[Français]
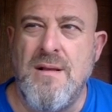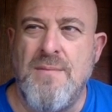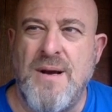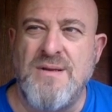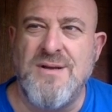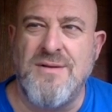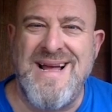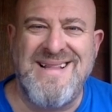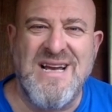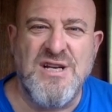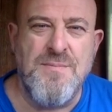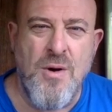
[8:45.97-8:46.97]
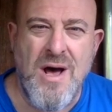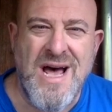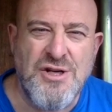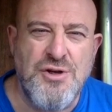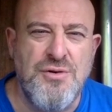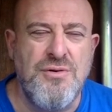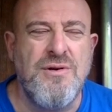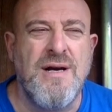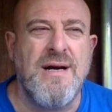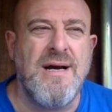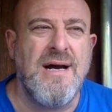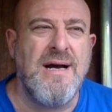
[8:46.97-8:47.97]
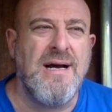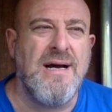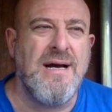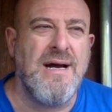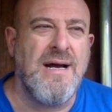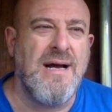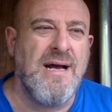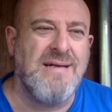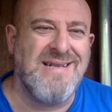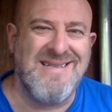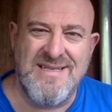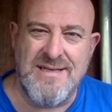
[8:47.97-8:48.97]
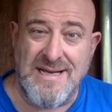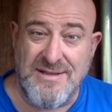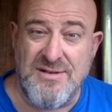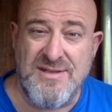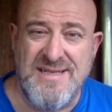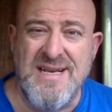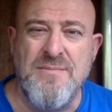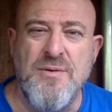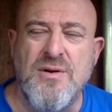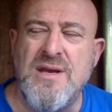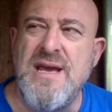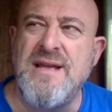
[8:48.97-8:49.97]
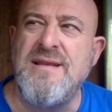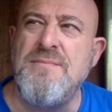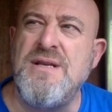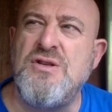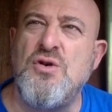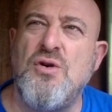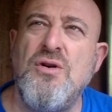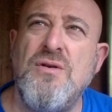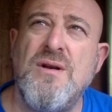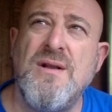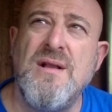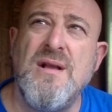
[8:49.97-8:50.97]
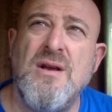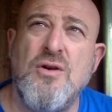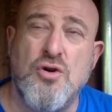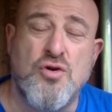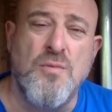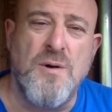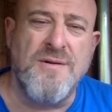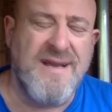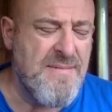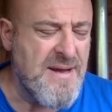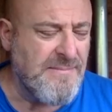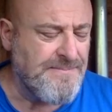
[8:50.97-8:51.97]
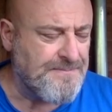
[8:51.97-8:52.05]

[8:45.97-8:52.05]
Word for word: par une sorte d'attachement rageux à, à, cette, à, ce stigme qui a été mis sur eux, que je comprends très bien,